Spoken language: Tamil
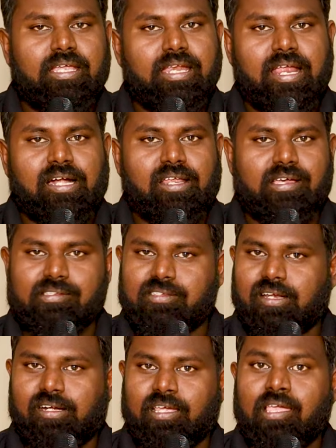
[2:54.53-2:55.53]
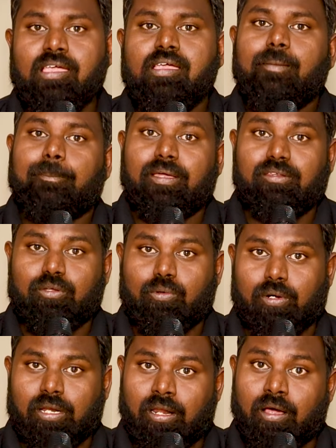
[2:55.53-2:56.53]
நீங்கள் டேரெக்டாக ஹெச்ஆர்டியை
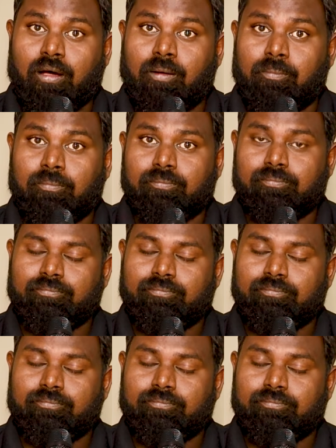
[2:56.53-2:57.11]
பேசிக்கொள்ளலாம்